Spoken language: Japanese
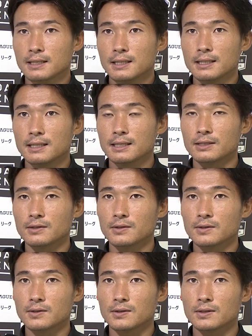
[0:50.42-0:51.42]
あ
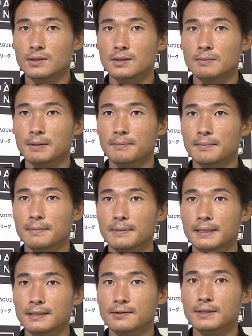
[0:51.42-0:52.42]
の、ま
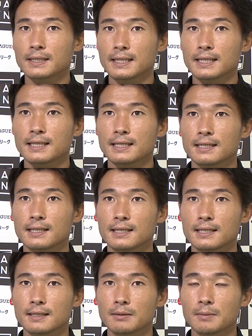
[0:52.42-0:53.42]
あ、あとはね
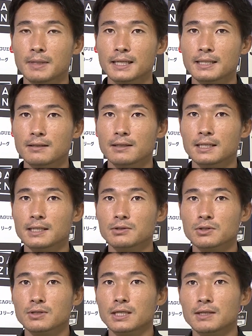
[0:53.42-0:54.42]
負けてる中でも
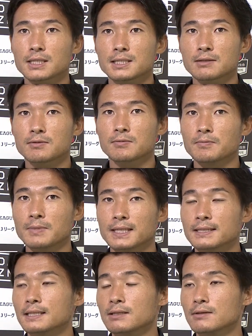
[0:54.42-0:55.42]
ちょっと慌てた部分もあっ
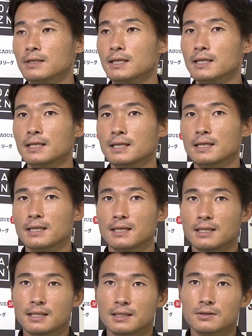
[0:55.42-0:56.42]
たので。
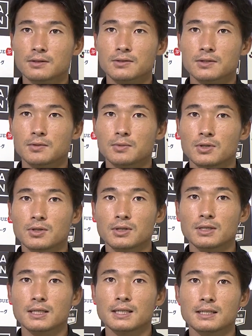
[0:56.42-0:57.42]
ちょっとそこも
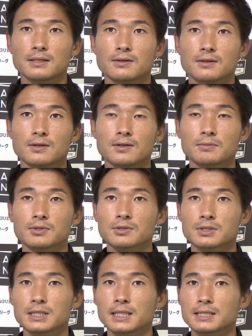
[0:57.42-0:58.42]
あのもう少
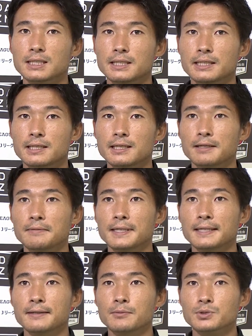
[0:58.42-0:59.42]
し冷静にやれれ
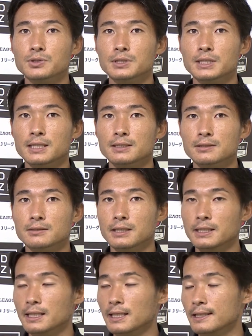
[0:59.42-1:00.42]
ばもう少しチャンス作れ
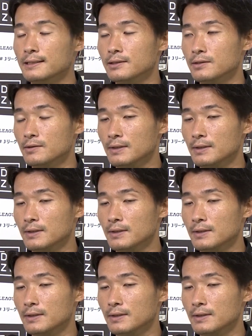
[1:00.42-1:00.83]
たかなっていうの